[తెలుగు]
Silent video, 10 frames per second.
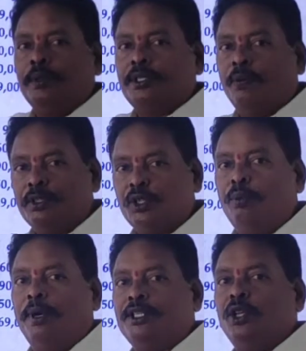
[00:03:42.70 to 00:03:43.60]

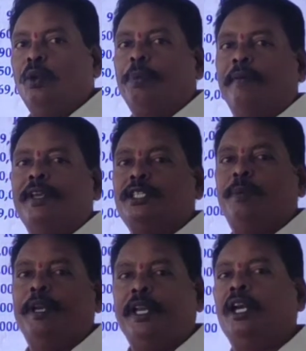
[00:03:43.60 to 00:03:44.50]
సంవత్సరం మధ్యలో
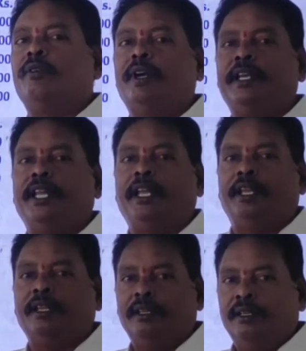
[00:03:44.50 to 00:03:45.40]
ప్రవేశపెట్టినటువంటి
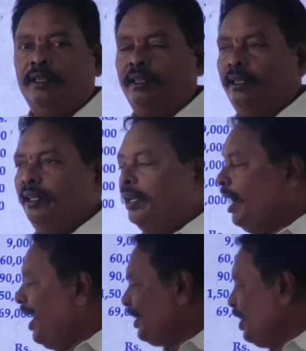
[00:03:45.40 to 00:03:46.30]

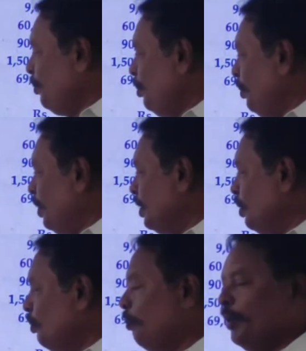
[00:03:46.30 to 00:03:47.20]
అదనపు
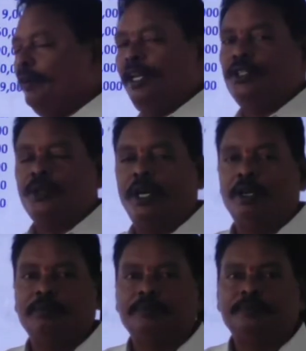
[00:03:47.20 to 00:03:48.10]
మూలధనం ముప్పై వేలు
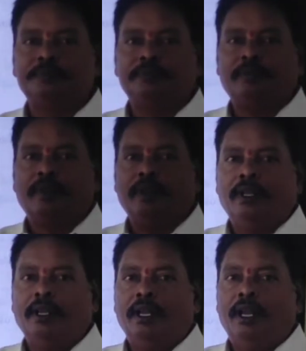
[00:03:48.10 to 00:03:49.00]
ఇచ్చినాడు
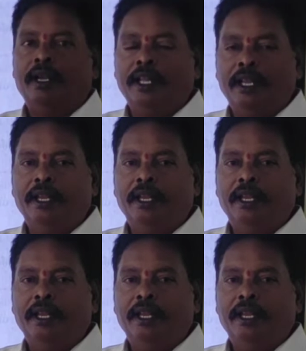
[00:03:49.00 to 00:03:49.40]
అంటే